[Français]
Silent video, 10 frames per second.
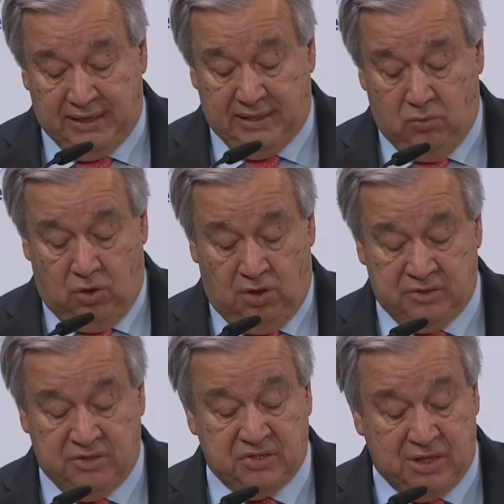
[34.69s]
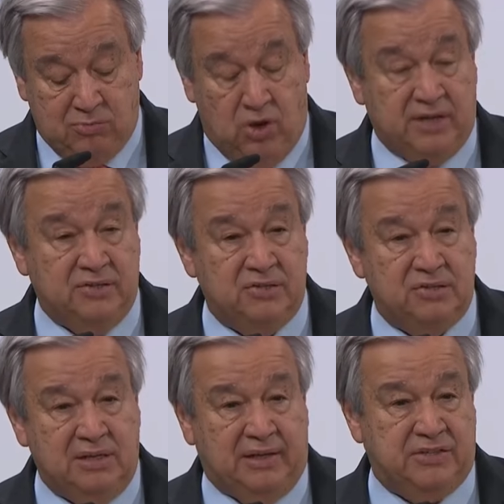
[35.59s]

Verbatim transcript: La menace d'une guerre nucléaire était